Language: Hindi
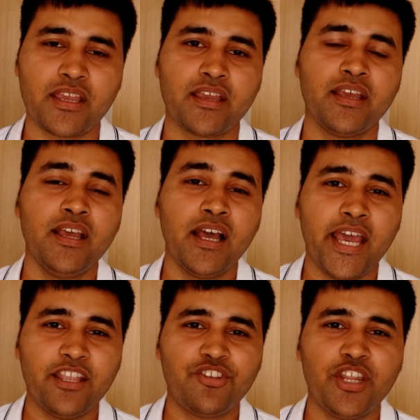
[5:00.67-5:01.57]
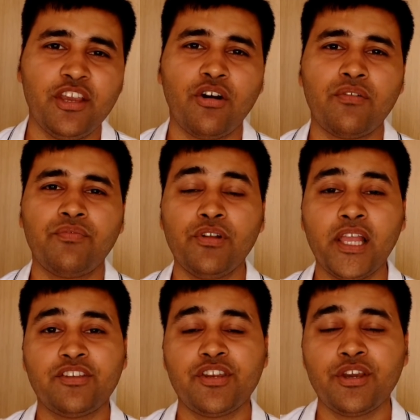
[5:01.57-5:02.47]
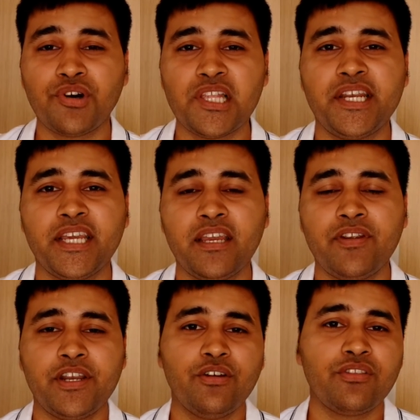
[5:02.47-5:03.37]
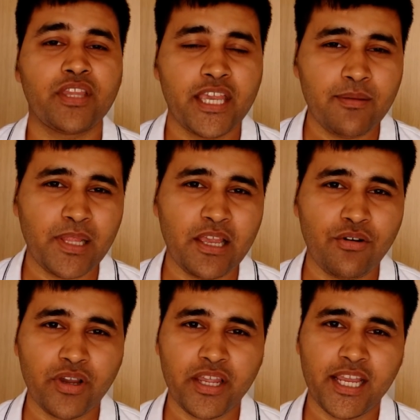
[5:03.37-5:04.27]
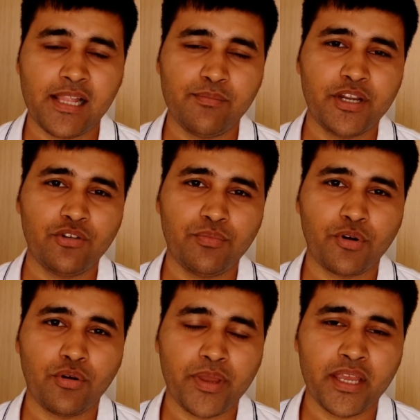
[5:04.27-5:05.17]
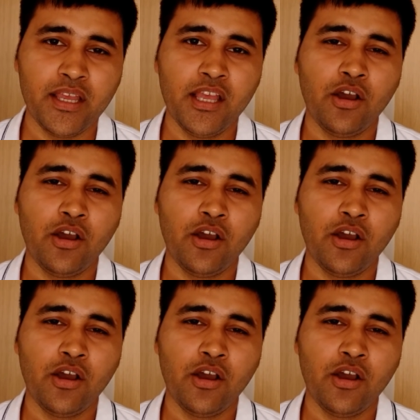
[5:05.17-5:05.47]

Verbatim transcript: हैं एच और फुल एच क्वालिटी के वीडियो नहीं प्ले होंगे रियल मी टू प्रो में